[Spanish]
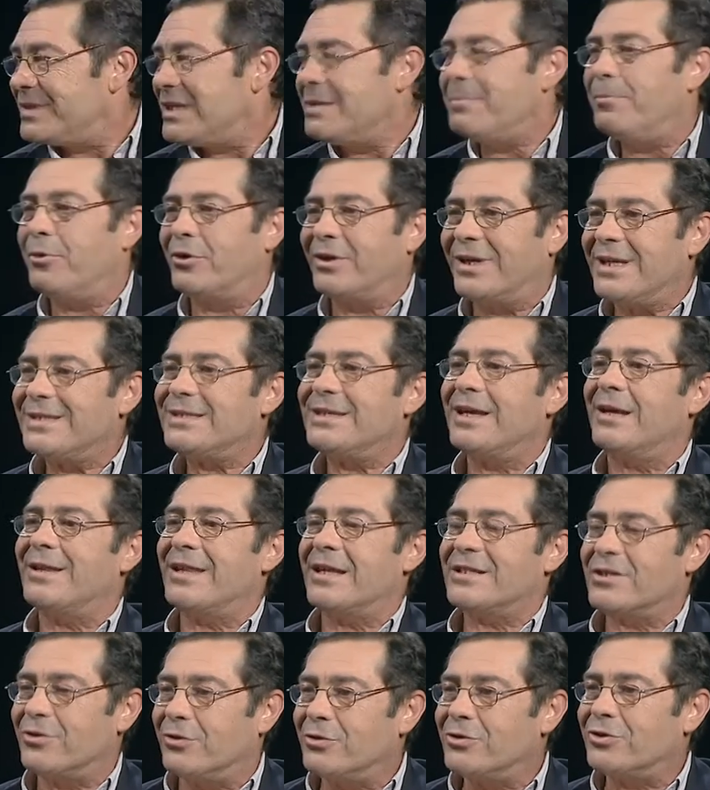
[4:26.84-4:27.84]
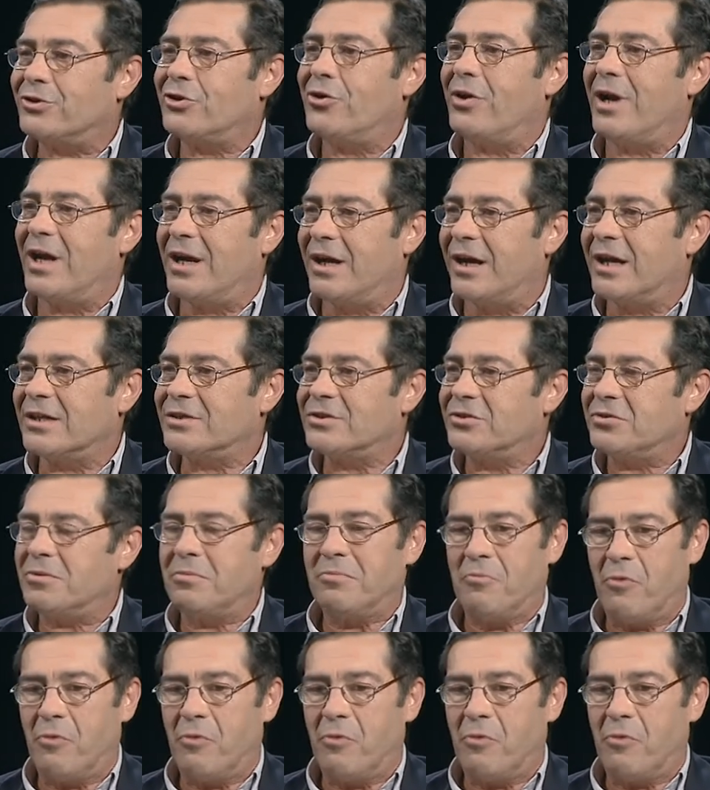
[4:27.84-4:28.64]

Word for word: ¿Y por qué se descontrola el gasto?